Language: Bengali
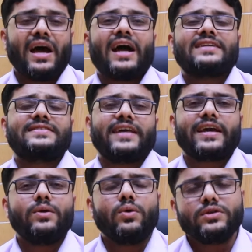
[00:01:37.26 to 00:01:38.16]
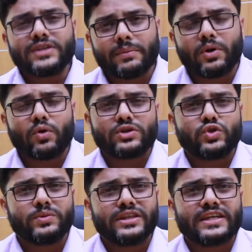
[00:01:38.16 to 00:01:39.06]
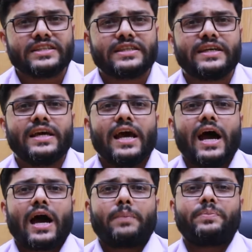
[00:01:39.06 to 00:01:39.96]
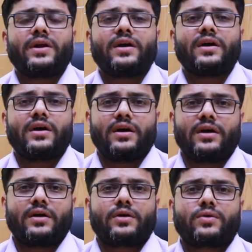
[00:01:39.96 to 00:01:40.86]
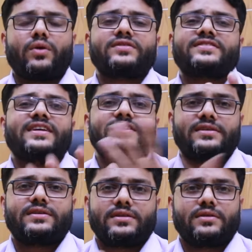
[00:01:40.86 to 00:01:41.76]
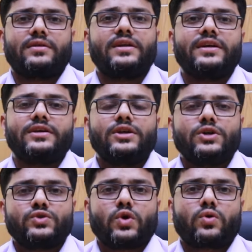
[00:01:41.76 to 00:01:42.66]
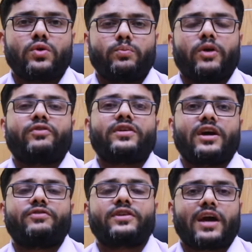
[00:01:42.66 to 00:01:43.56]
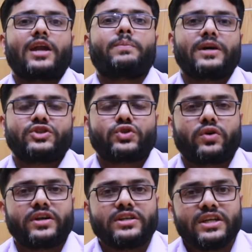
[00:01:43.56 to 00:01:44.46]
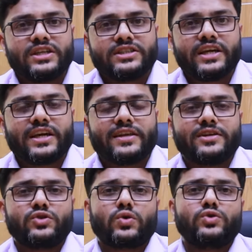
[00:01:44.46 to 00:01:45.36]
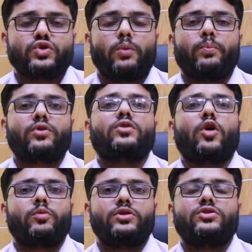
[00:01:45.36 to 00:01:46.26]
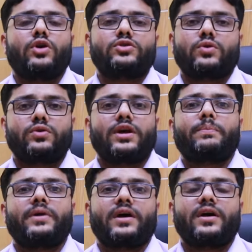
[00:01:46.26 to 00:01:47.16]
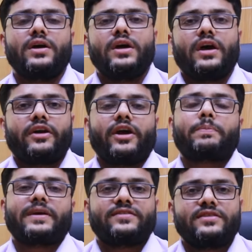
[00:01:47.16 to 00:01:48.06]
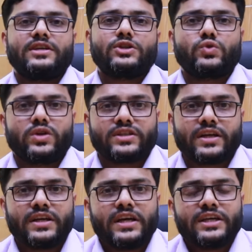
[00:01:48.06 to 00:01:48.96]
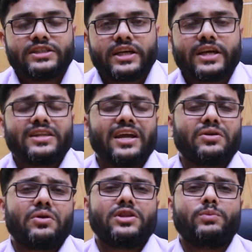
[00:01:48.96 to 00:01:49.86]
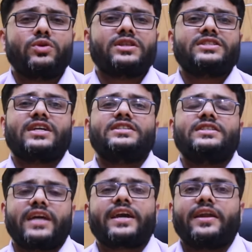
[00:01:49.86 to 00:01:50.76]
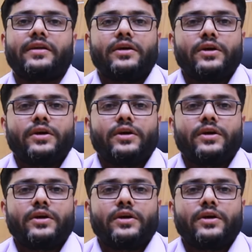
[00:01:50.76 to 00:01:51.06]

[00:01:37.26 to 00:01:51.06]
আর সেকেন্ড হলো যে আমরা অনেক সময় দেখি যে আপনারা কনসেন্ট লি যখন বয়ফ্রেন্ড গার্লফ্রেন্ড খারাপ কাজ করেন সেই ক্ষেত্রে যখন সম্পর্কের অবনীত হয় তখনই আপনারা র্যাপ কেসের দিকে চলে যান সেক্ষেত্রে একটা কথা বলতে চাই যে দেখেন